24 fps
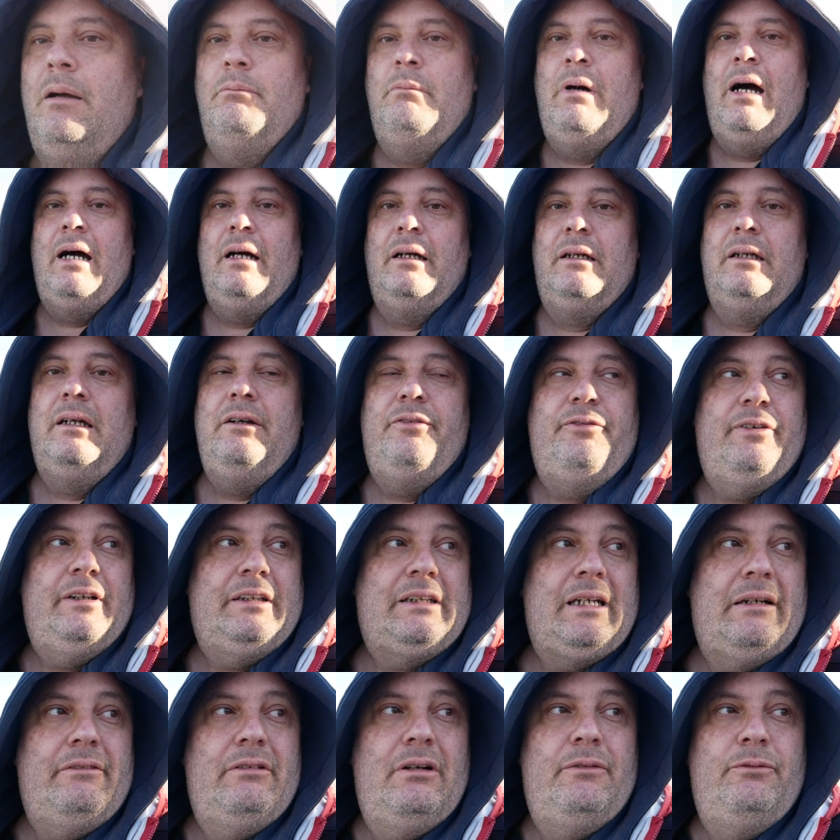Ma chi fa
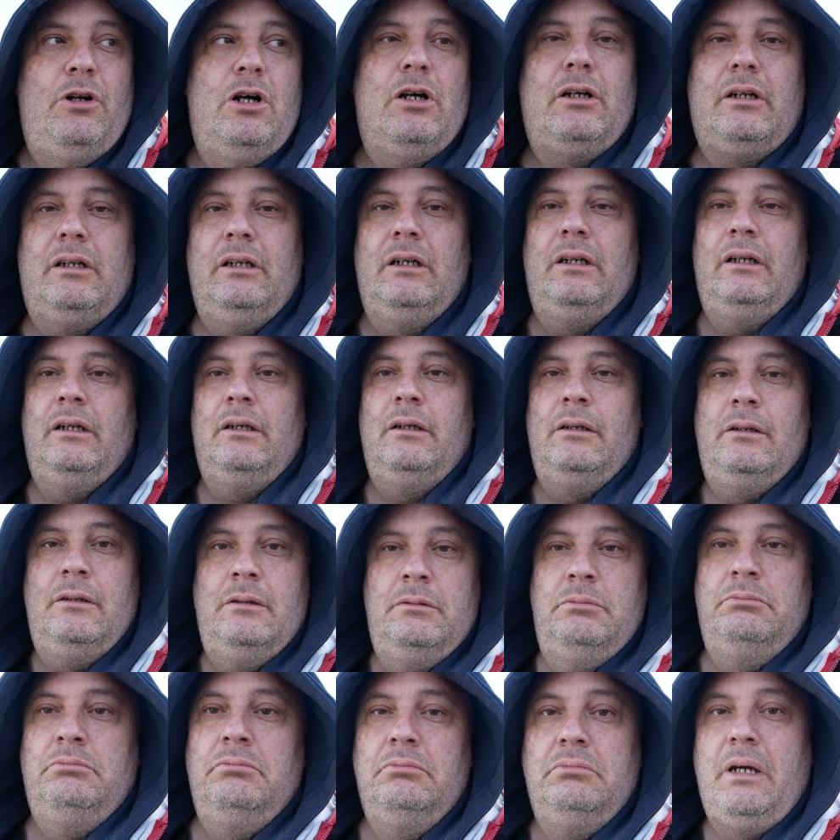travel vlog
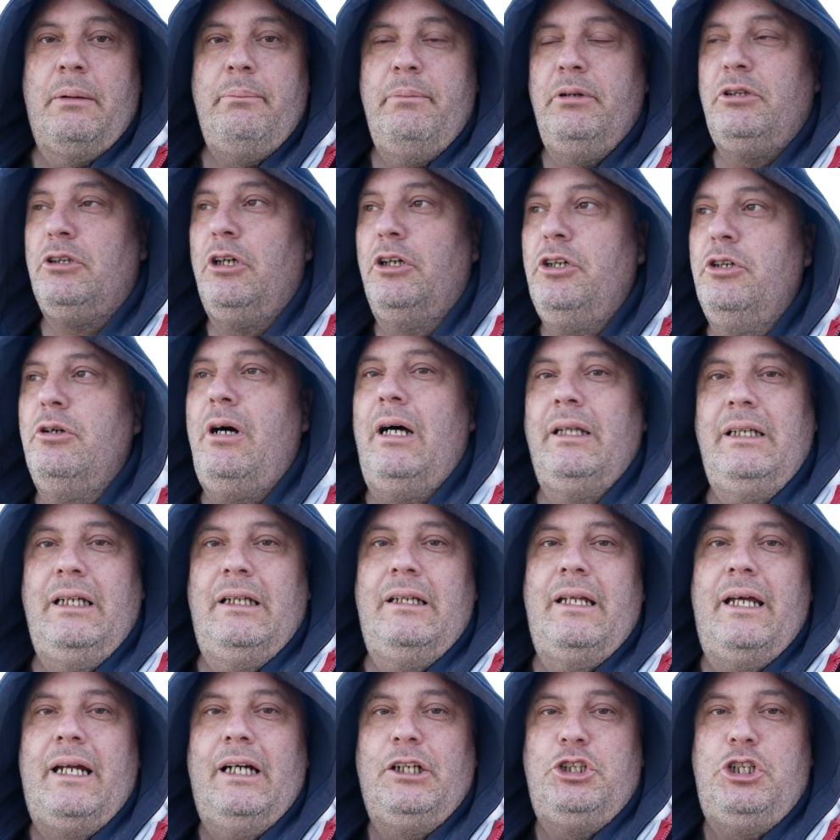che bisogno ha di
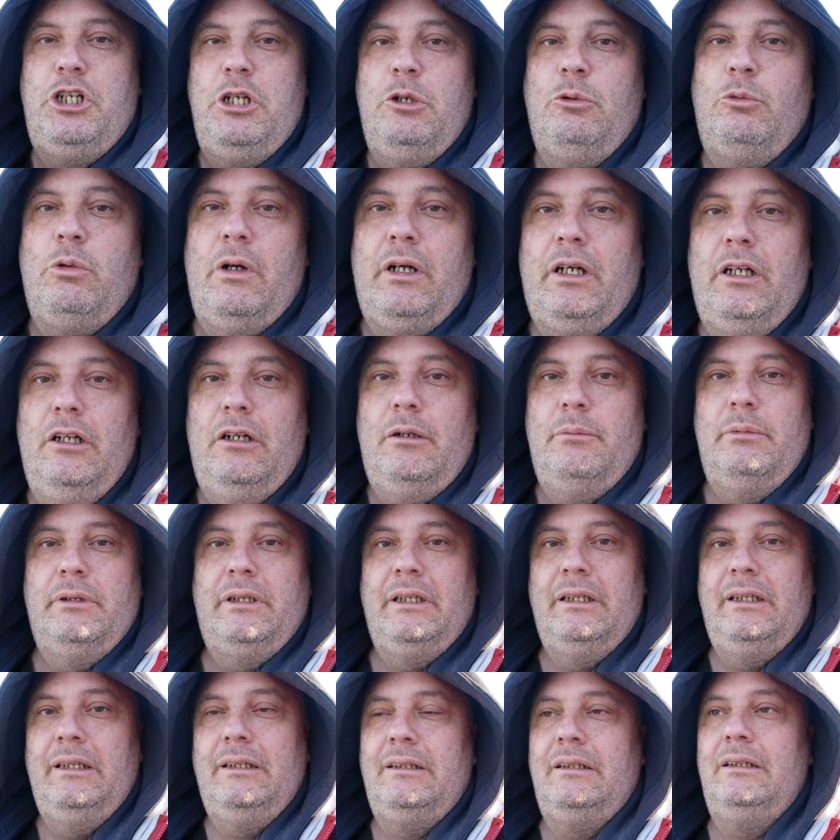andare a 5 km
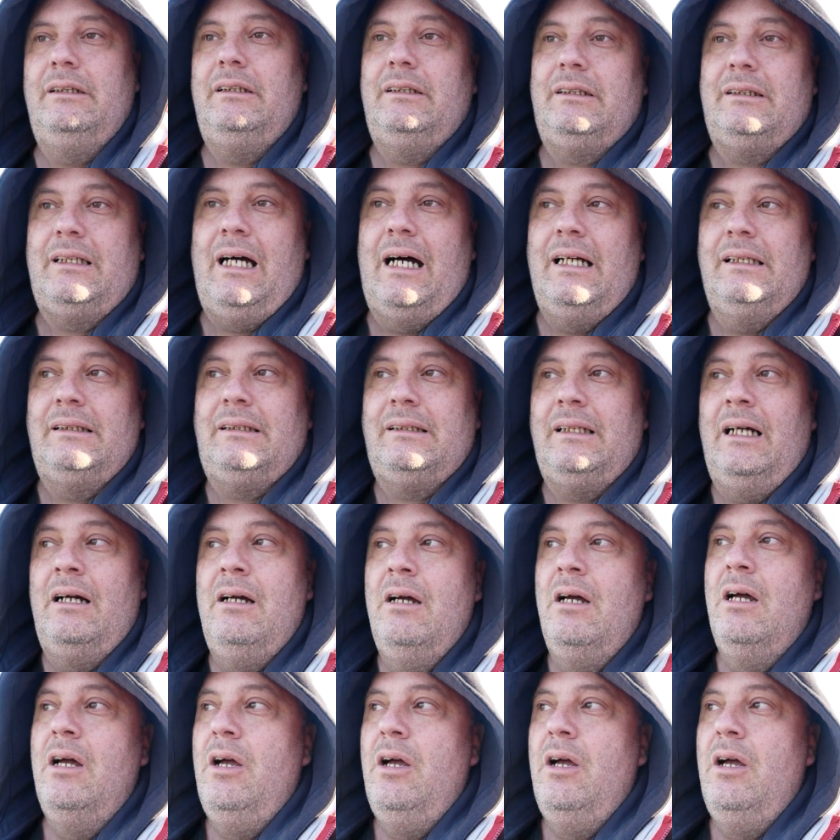di distanza